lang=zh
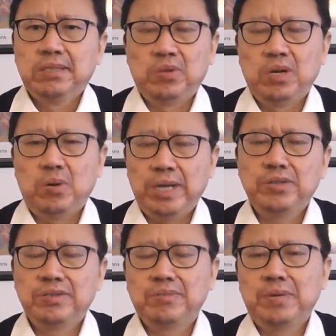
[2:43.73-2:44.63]
所以，《环
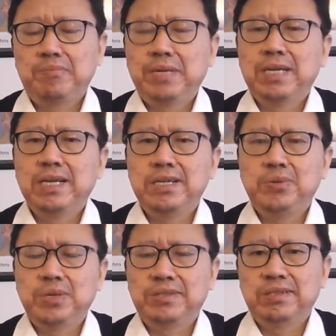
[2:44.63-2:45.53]
球时报》被内地
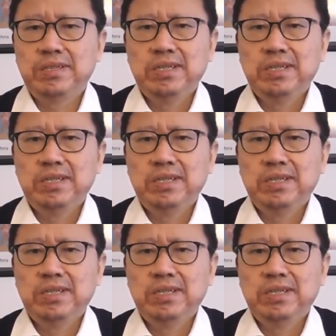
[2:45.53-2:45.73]
学生、